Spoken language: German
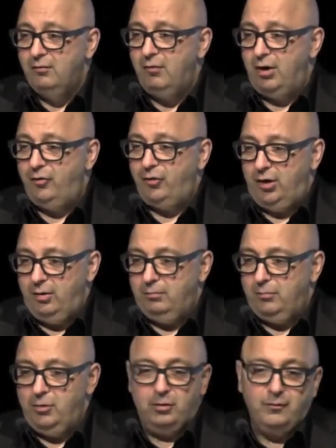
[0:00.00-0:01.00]
weil sie
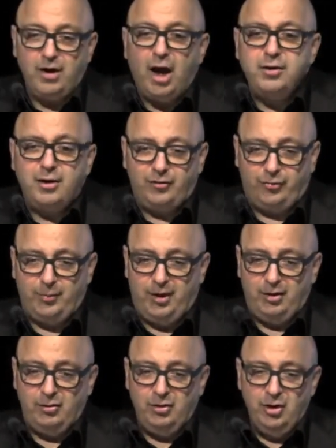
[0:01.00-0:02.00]
eben irgendwie anders
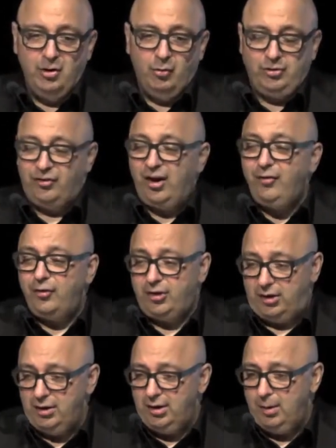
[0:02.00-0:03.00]
waren. Und das hat sich
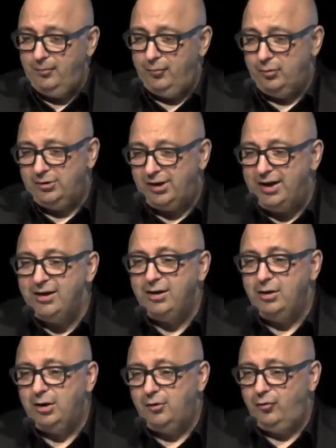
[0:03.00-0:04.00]
innerhalb von drei
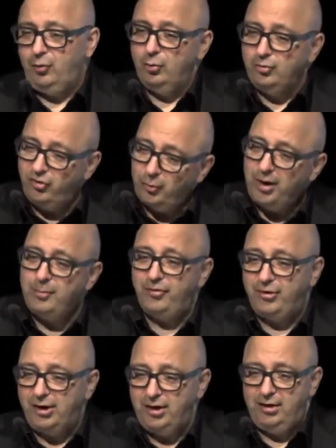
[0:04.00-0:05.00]
Generationen, zwei bis
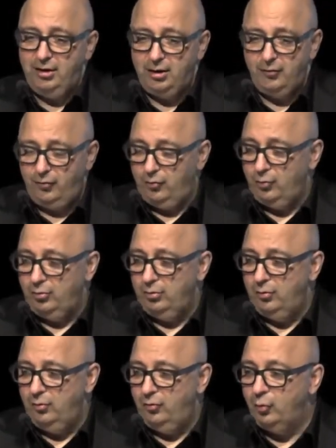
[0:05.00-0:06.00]
drei
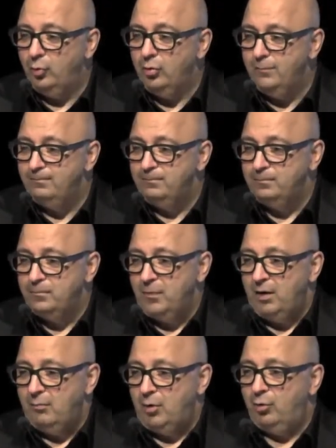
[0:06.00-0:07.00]
Generationen so,
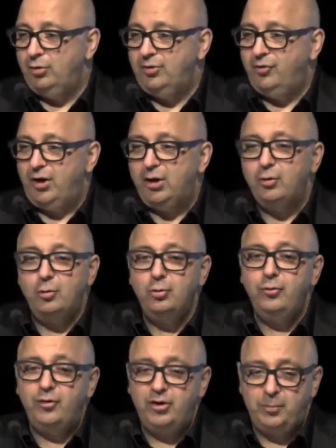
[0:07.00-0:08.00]
man könnte sagen,
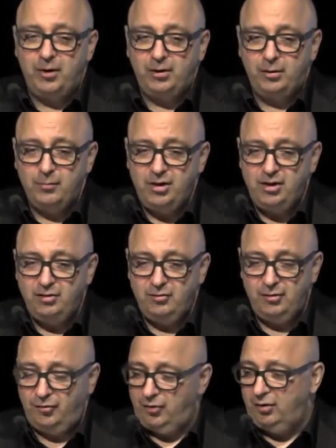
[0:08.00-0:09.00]
unsichtbar
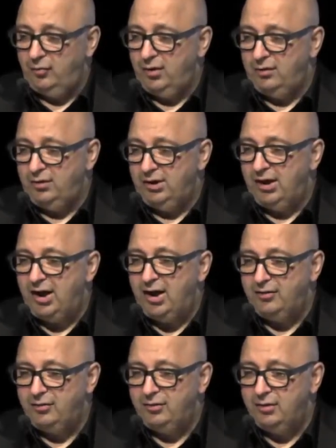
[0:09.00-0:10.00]
gemacht, dass etwa die
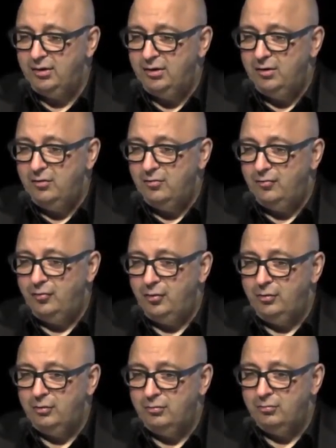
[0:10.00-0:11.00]
Rate
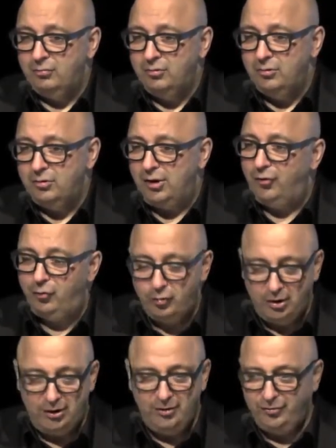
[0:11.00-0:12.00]
von
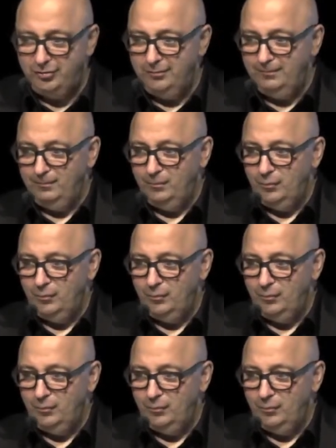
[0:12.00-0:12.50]
Nationalisten